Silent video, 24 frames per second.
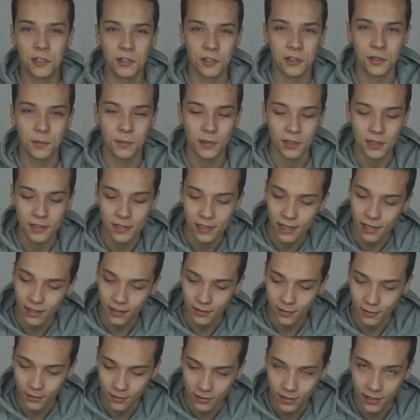niż 18 lat,
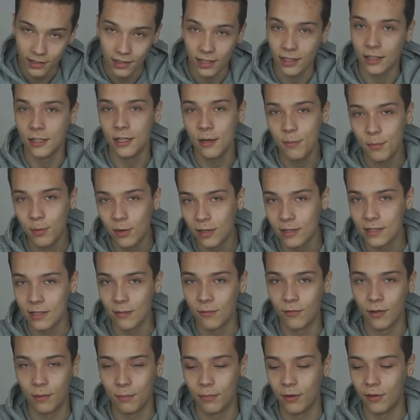no to jednak nie
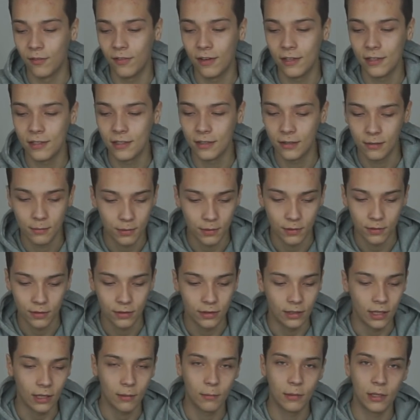polecam wapować, no
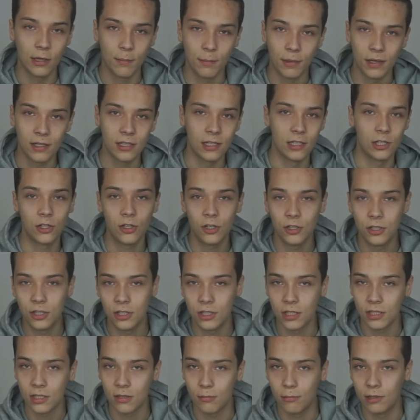bo jakby nie patrzeć,
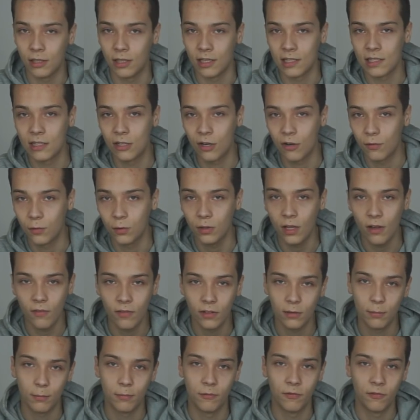szkodzicie sobie na zdrowiu,
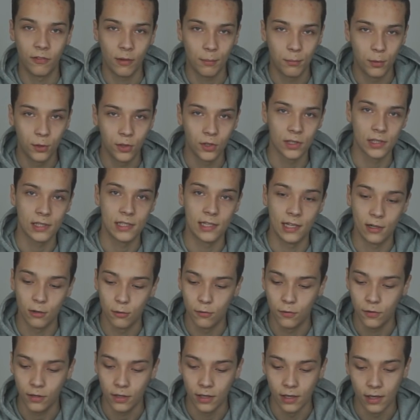nawet wapując
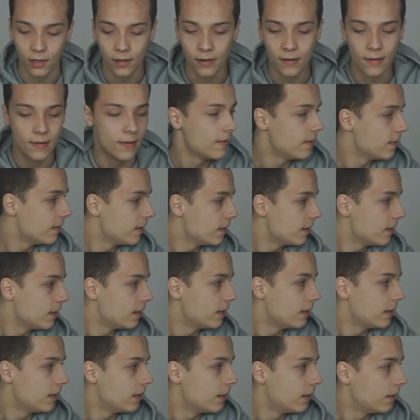zerówki.
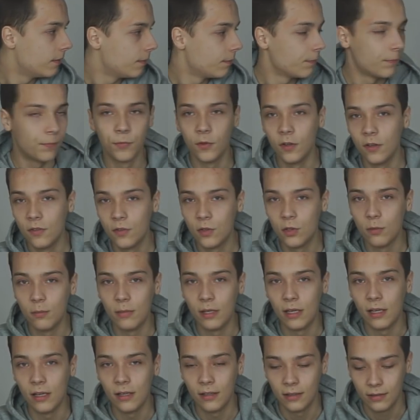No i w
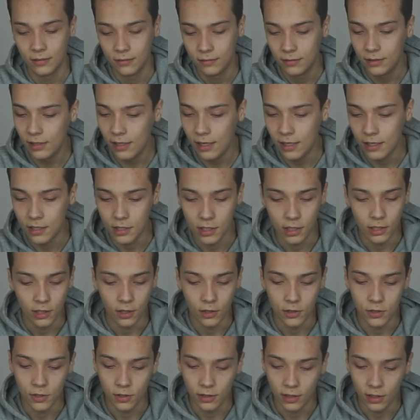sumie tyle, jeżeli
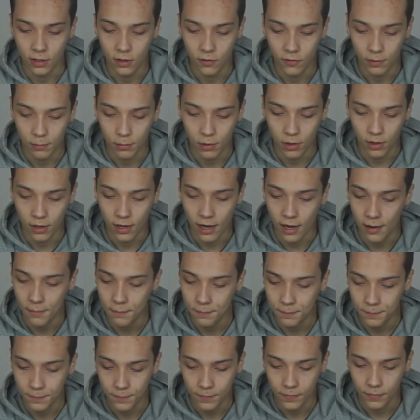chodzi o tego
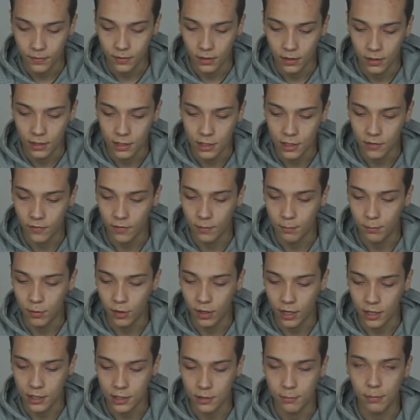vaploga. Jeszcze Wam
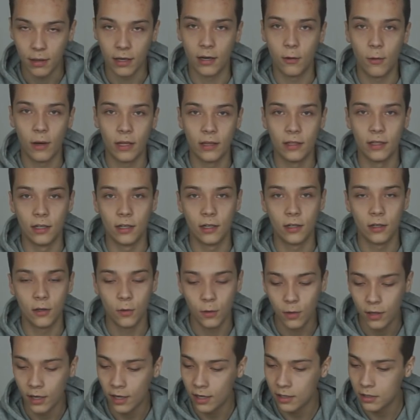pokażę parę ładnych
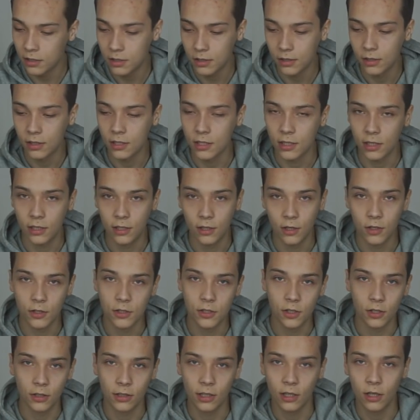ujęć, jeżeli
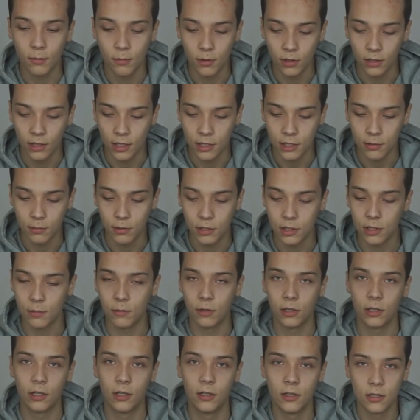chodzi o tego moda, żebyście
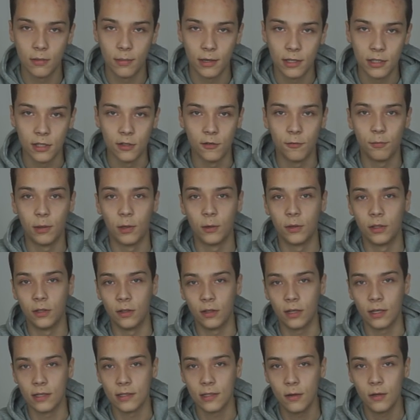mogli go zobaczyć w pełnej
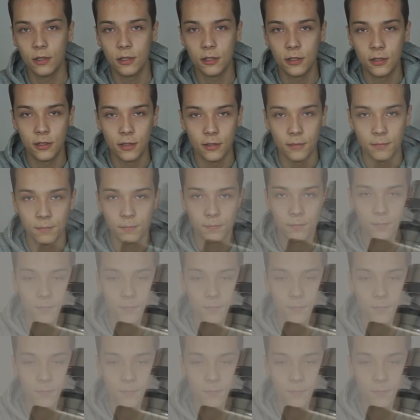okazałości.